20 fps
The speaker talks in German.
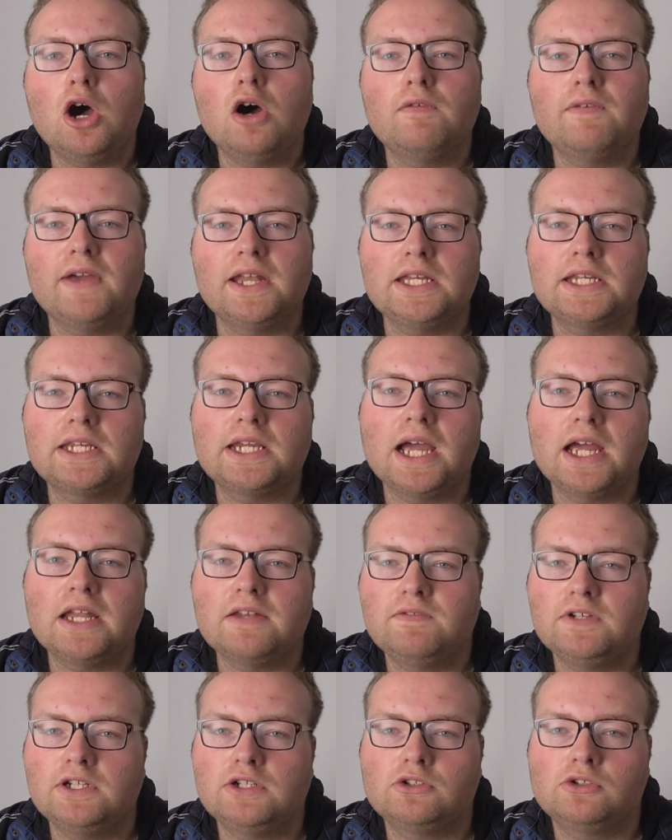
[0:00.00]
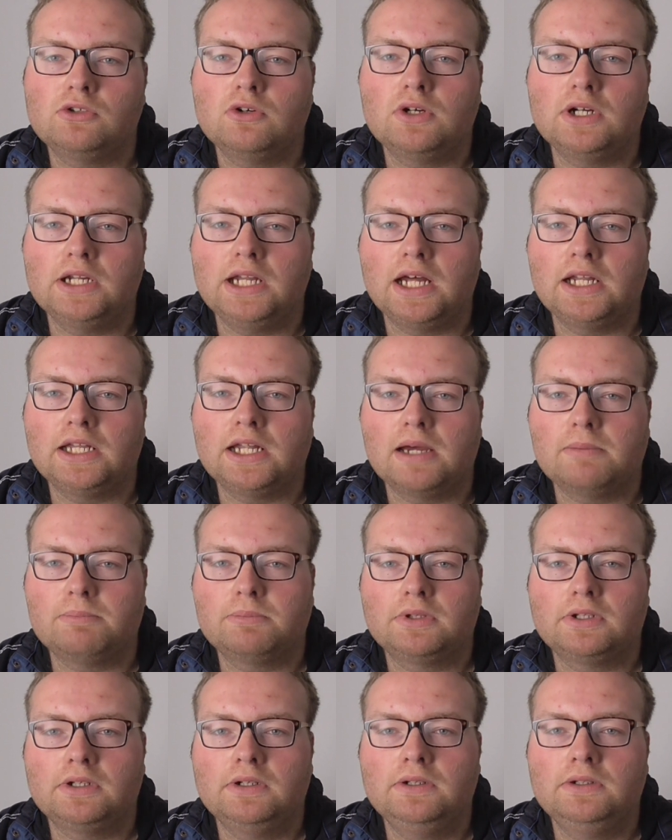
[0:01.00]
auch wenn ich keine Videos hochgeladen
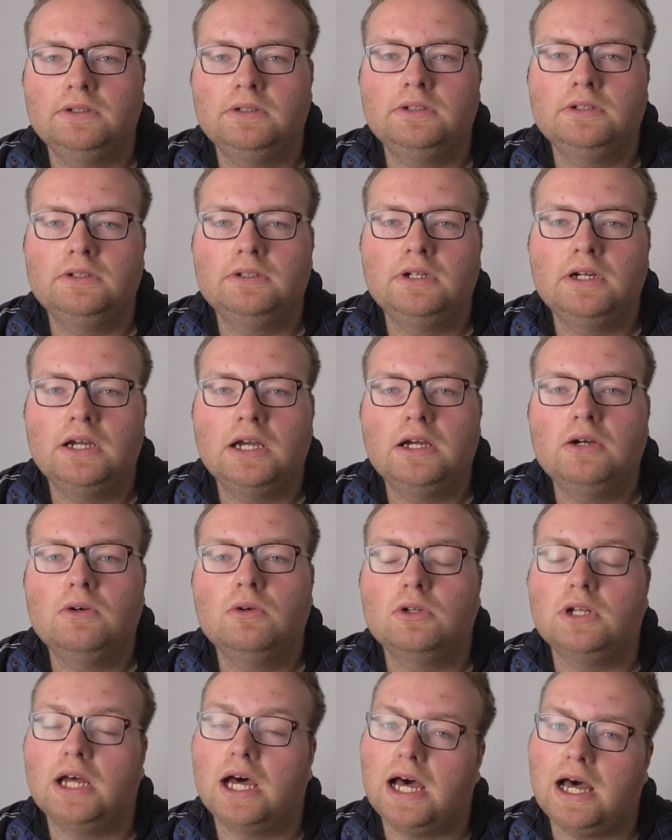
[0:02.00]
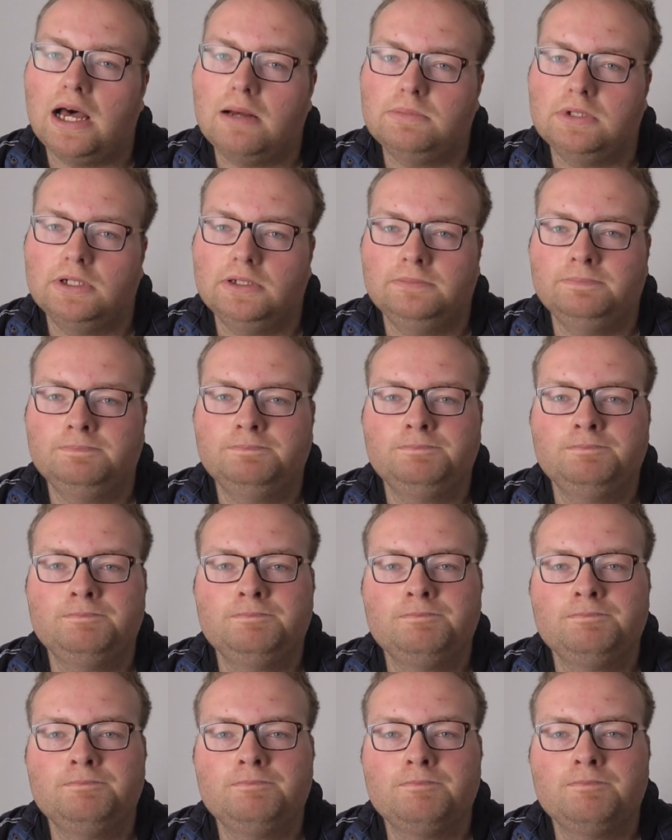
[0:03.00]
habe oder habe.
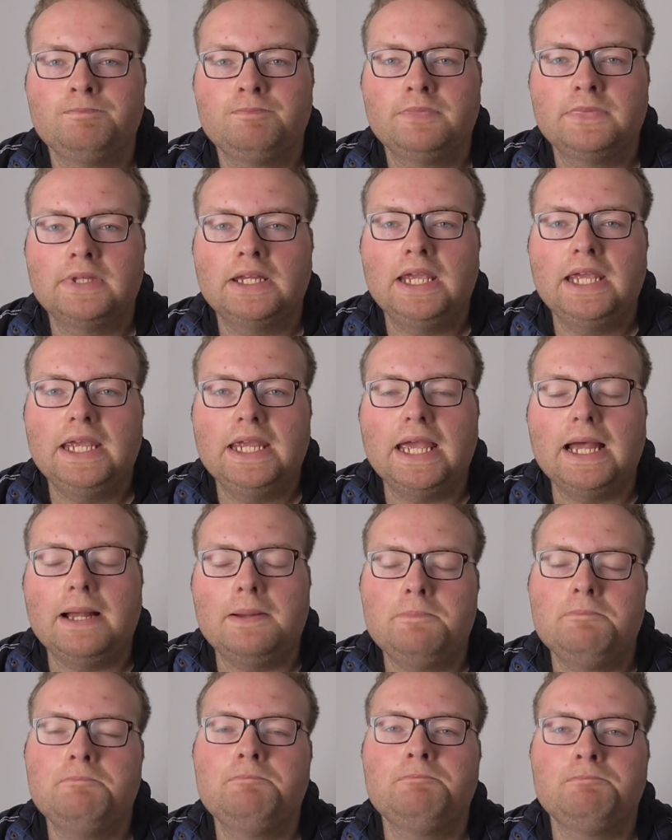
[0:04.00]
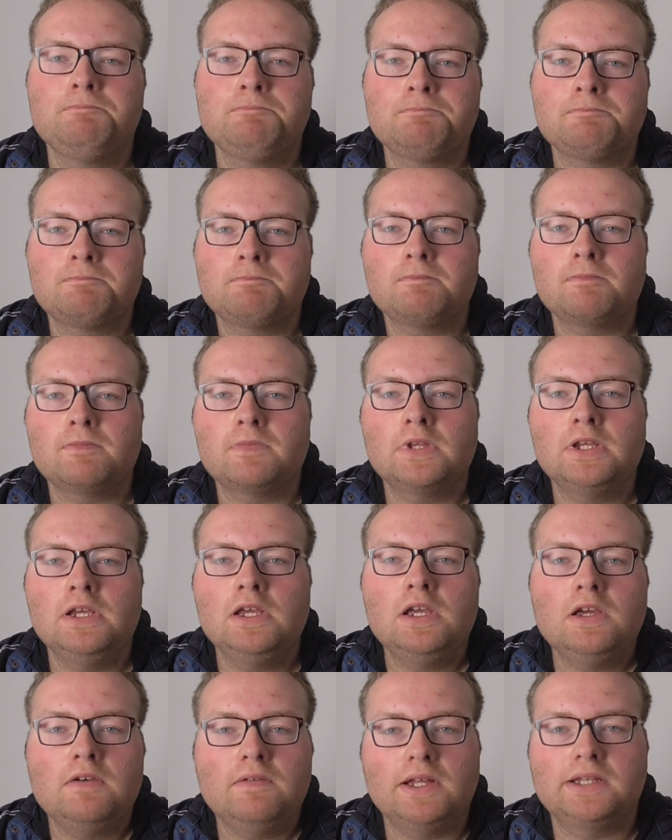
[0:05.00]
Ja,
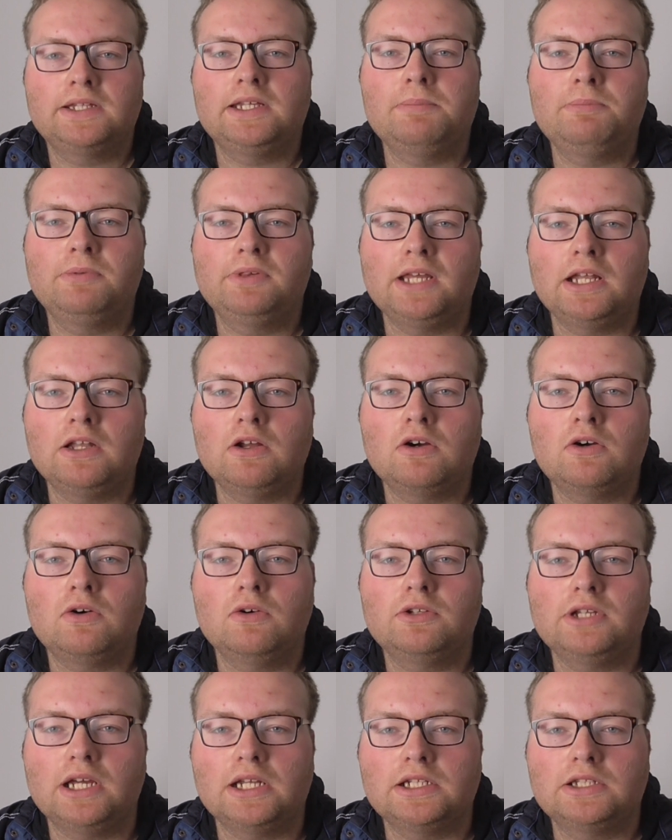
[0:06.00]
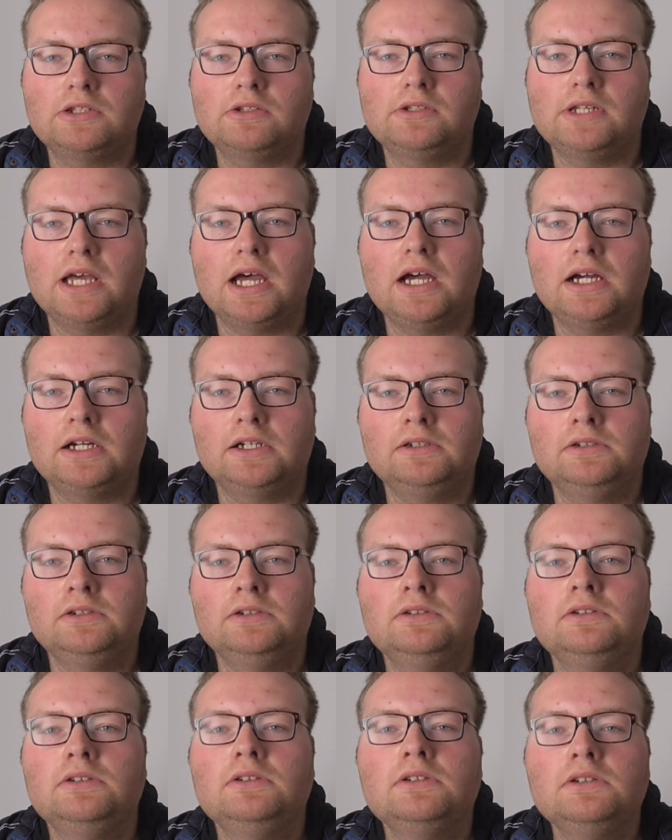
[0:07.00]
was gibt es da noch großartig zu sagen?
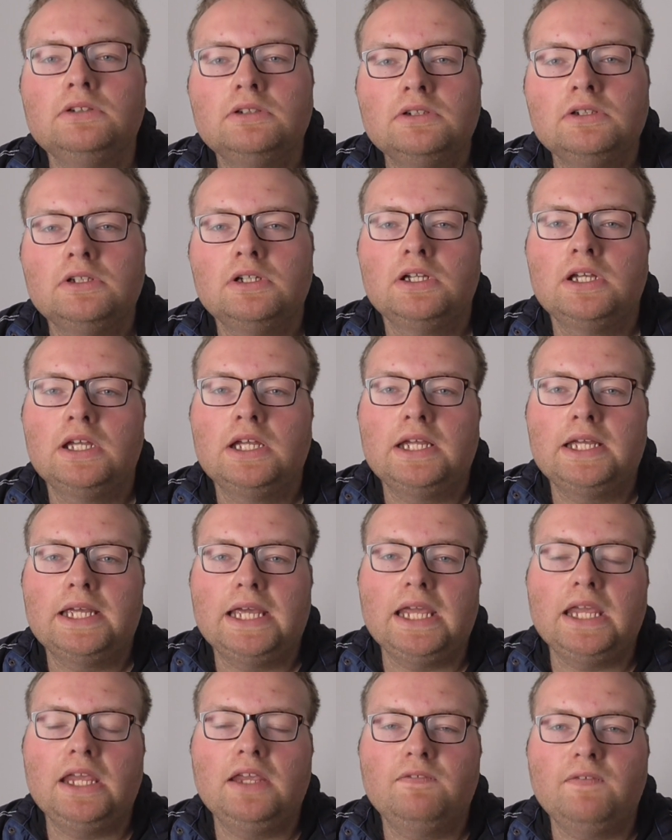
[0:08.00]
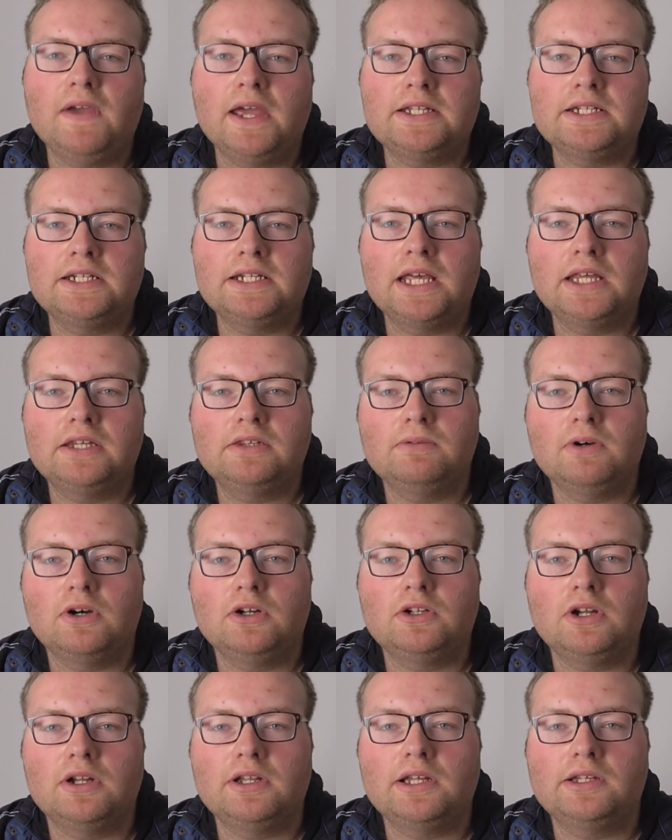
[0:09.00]
Ich werde nächste
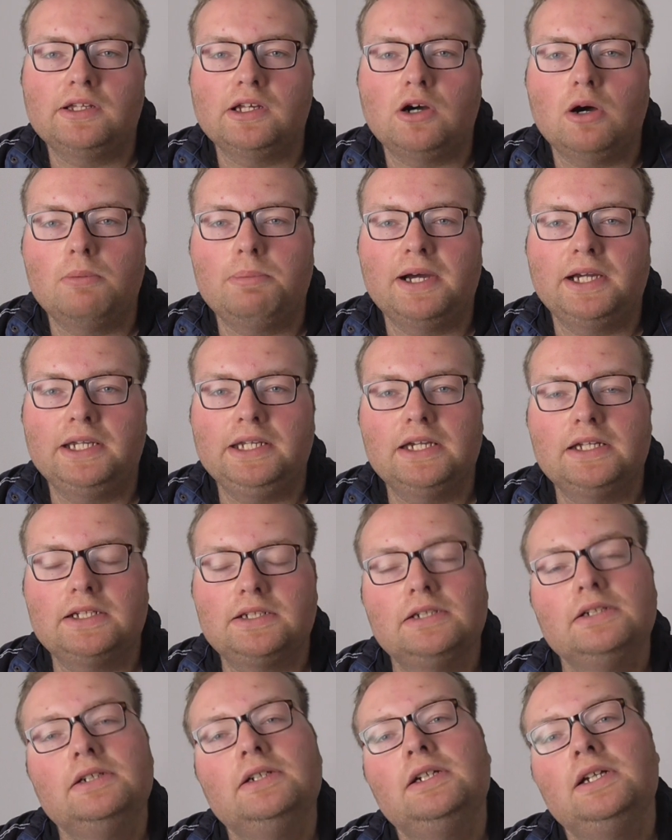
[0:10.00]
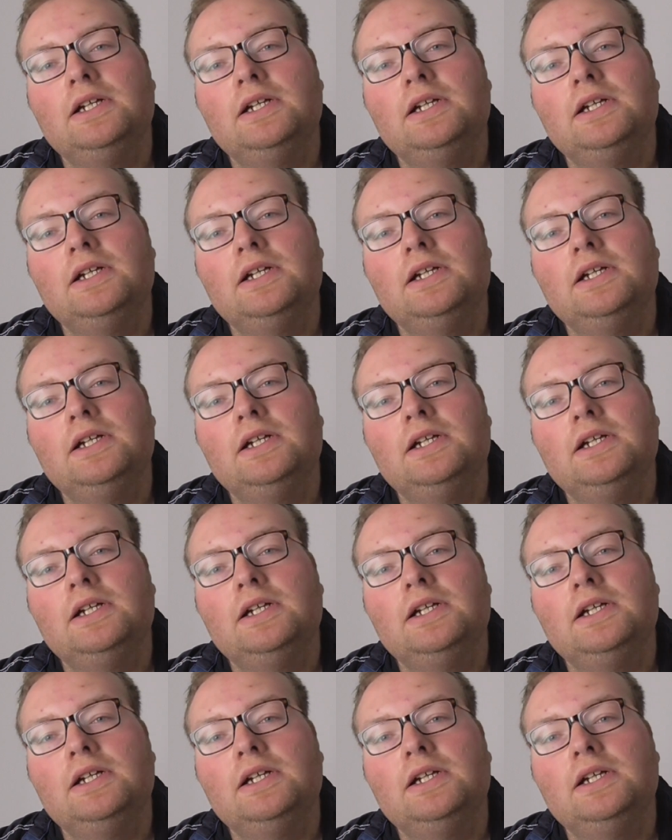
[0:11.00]
Woche Donnerstag operiert.